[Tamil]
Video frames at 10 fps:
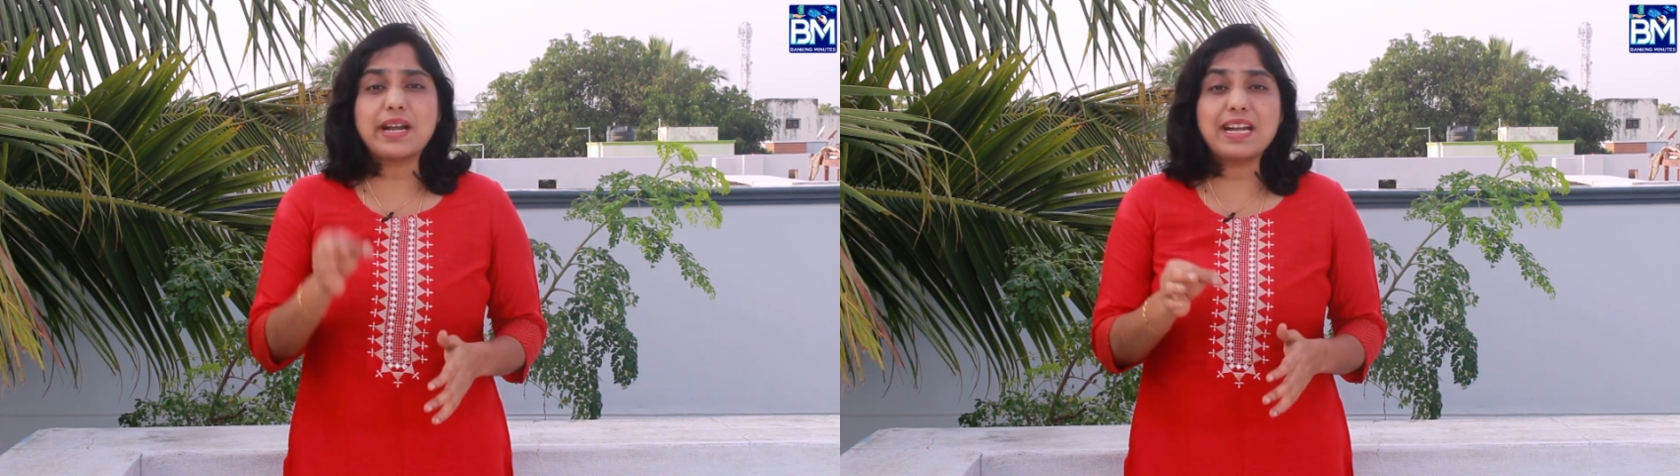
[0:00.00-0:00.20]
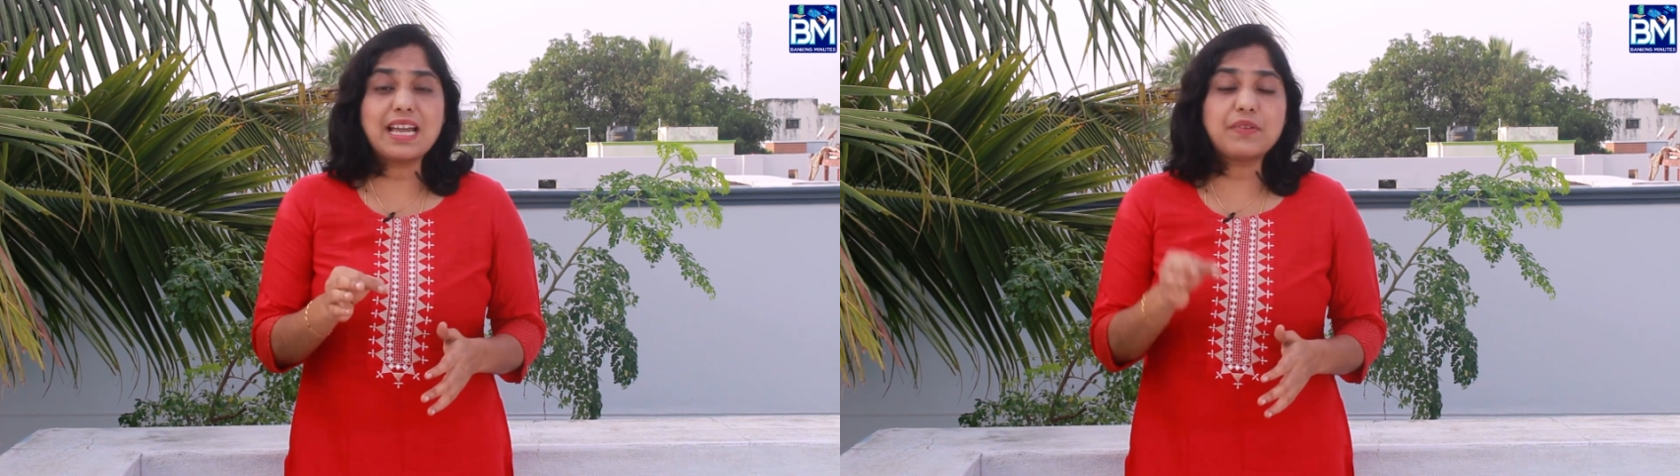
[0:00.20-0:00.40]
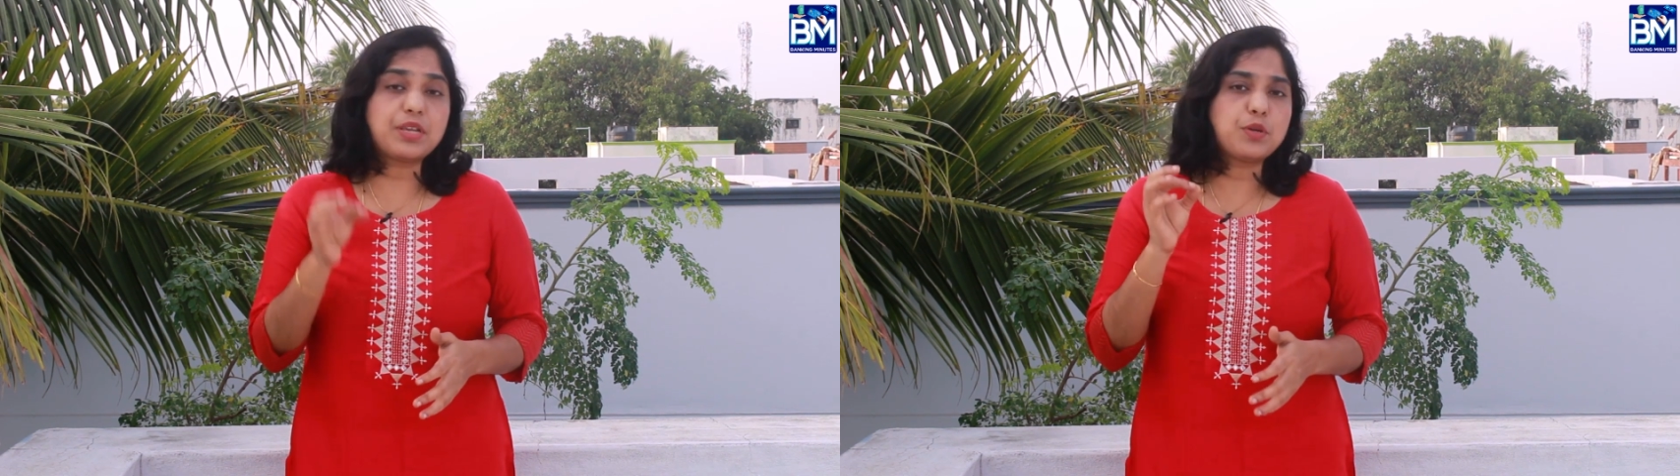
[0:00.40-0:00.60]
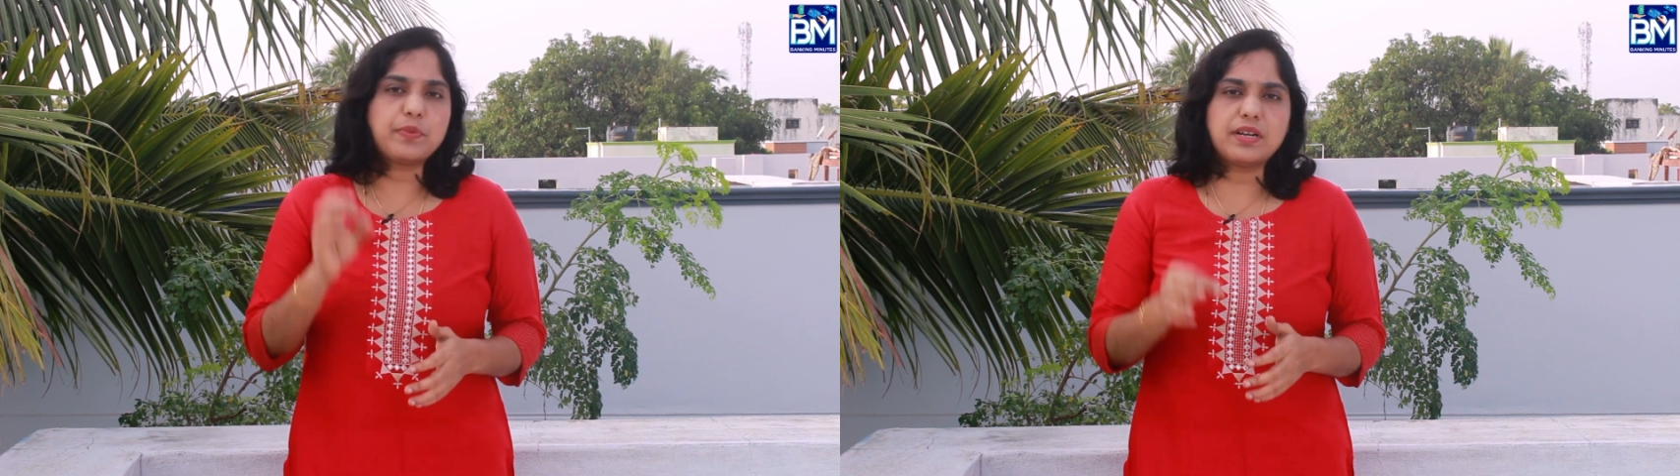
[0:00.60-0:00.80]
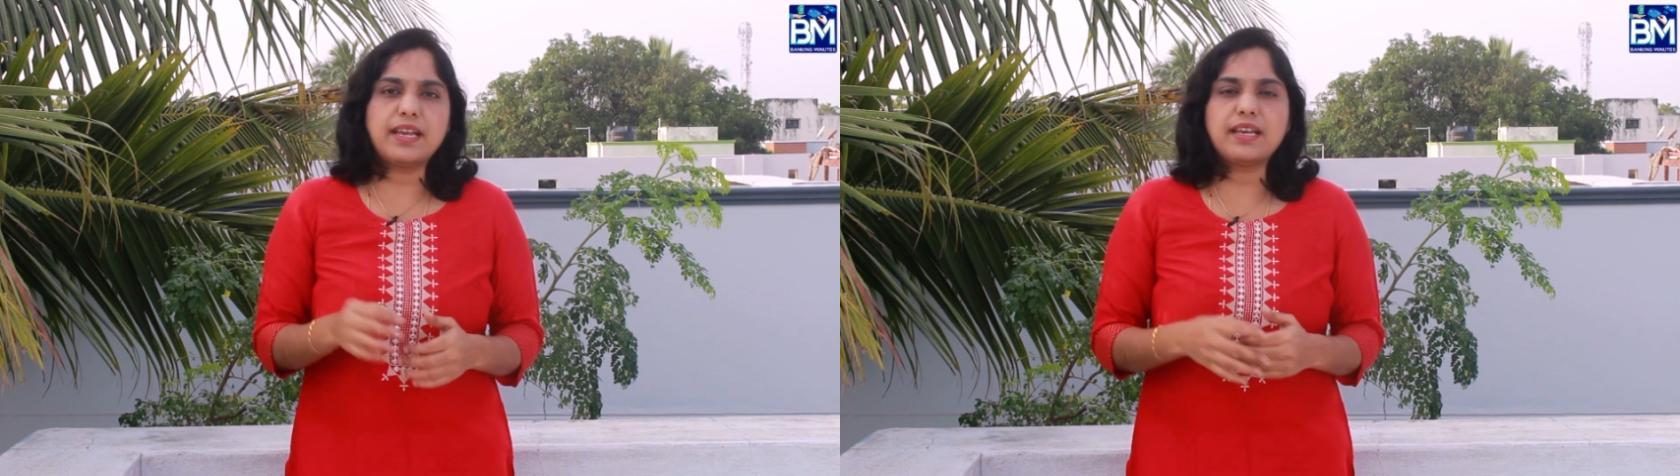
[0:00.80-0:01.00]
ஒன் லேக் வரைக்கும்
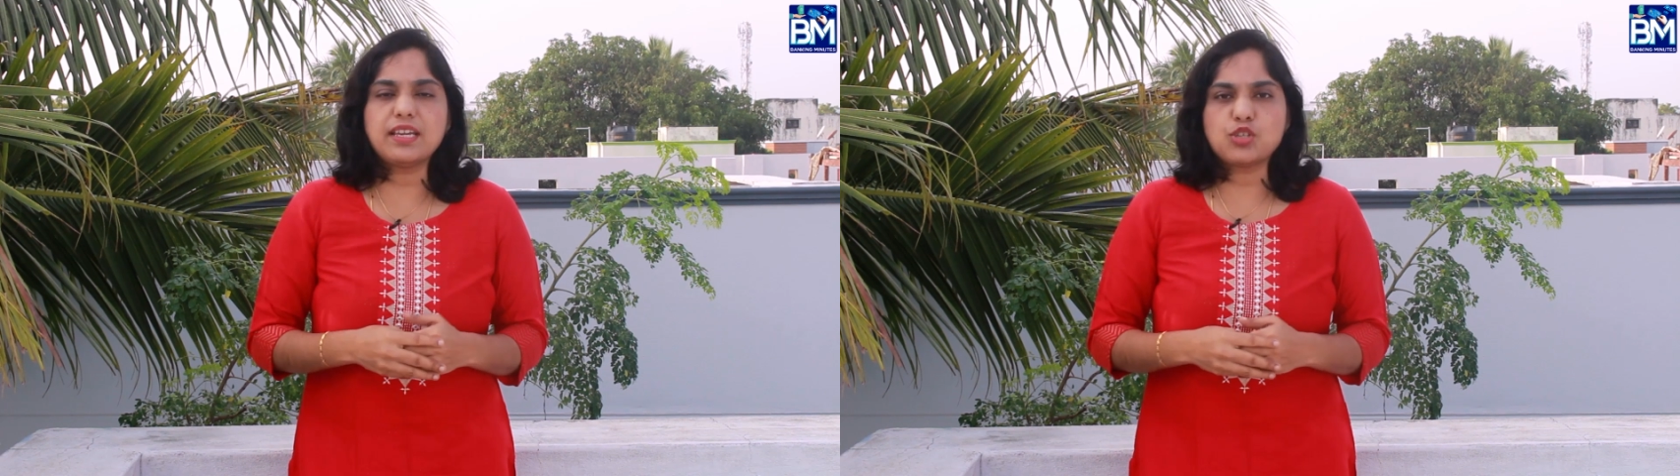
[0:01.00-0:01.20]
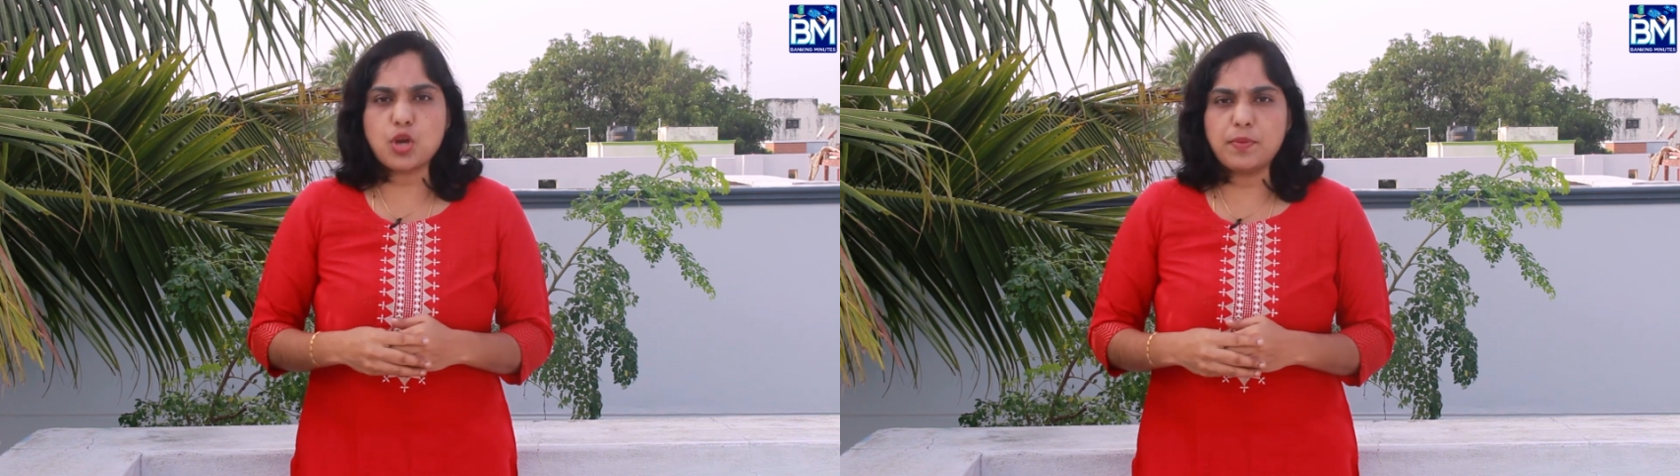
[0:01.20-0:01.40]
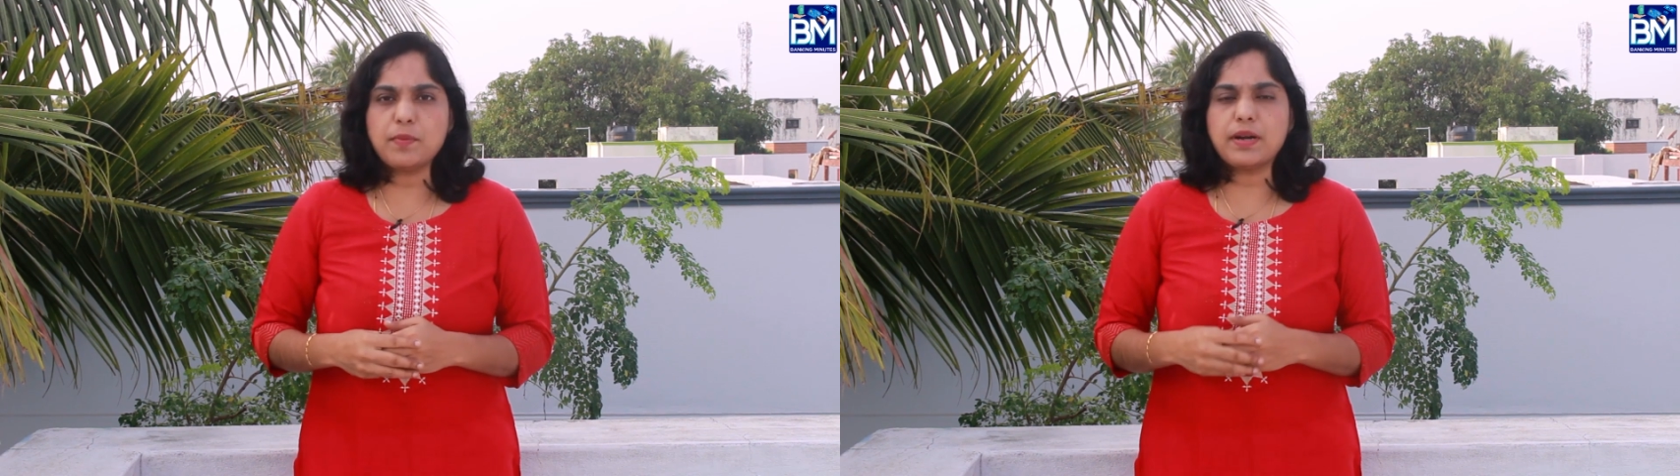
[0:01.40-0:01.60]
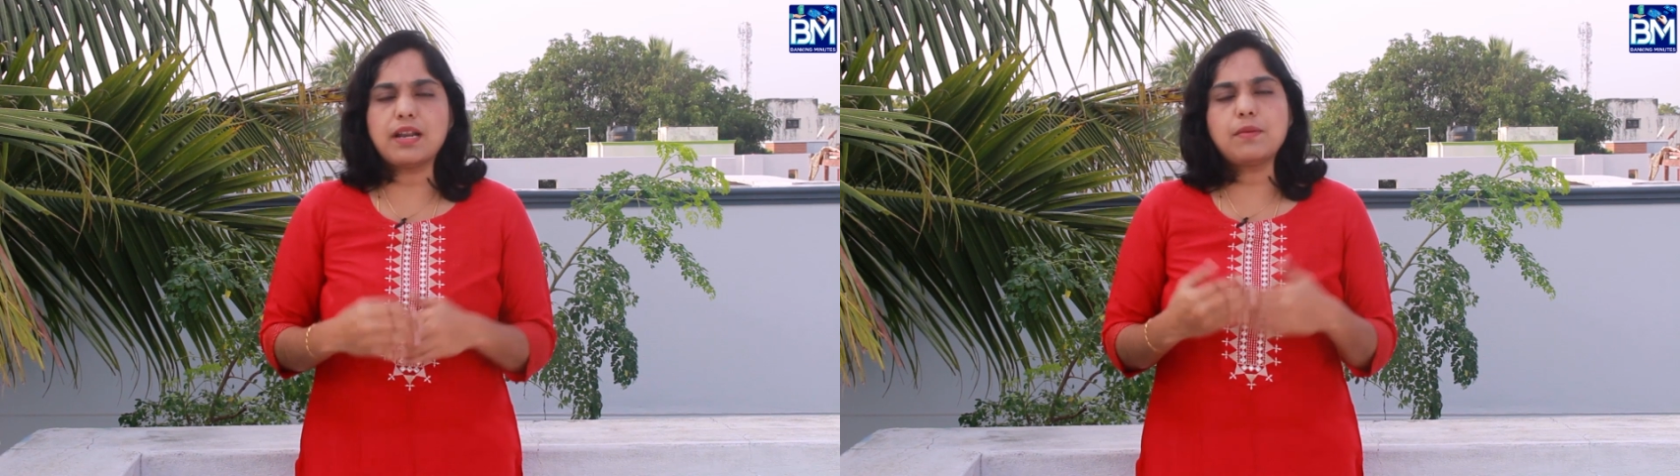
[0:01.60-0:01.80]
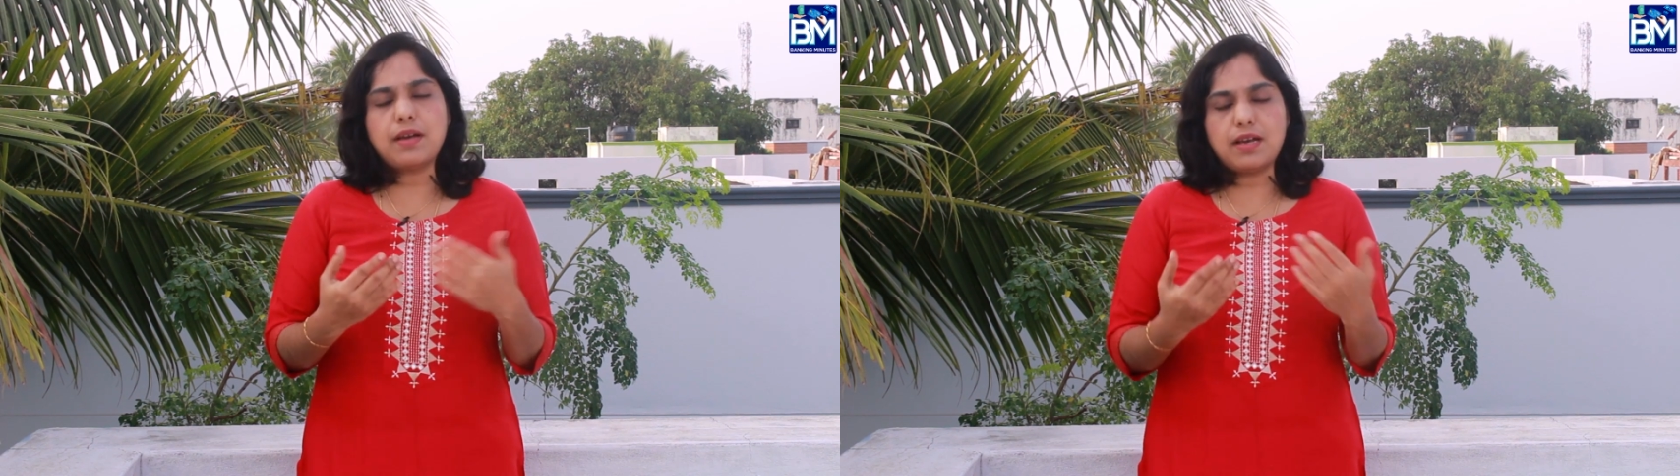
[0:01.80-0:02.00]
பர் டேக்கு நீங்கள் ஷாப்பிங்
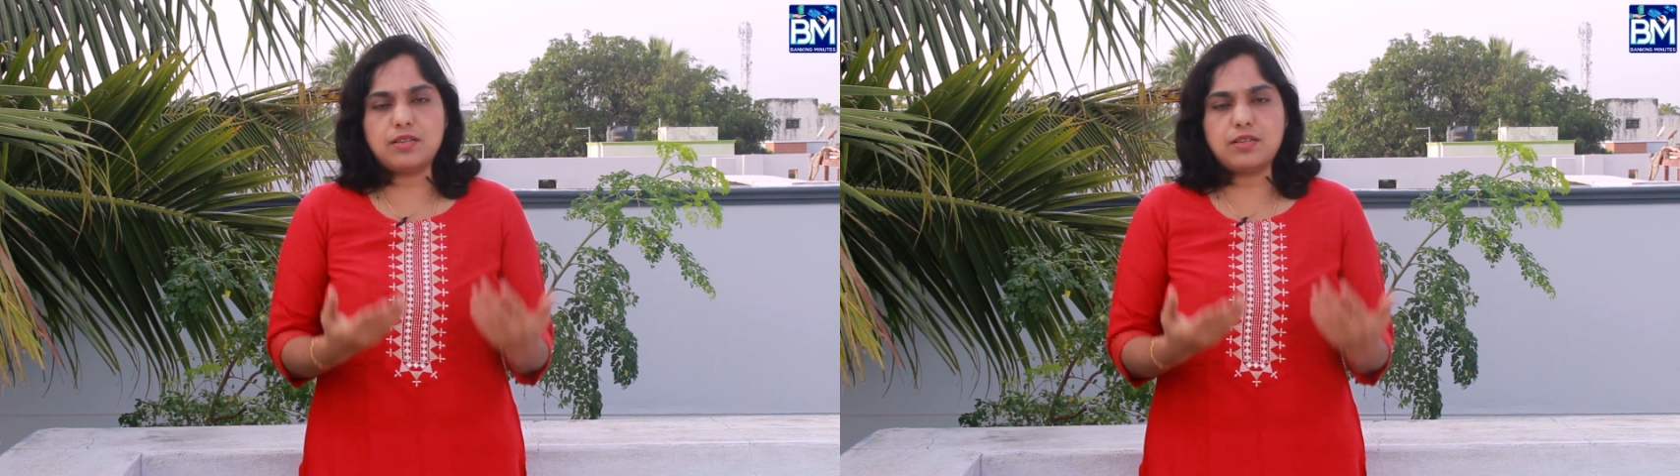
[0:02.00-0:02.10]
பண்ணலாம்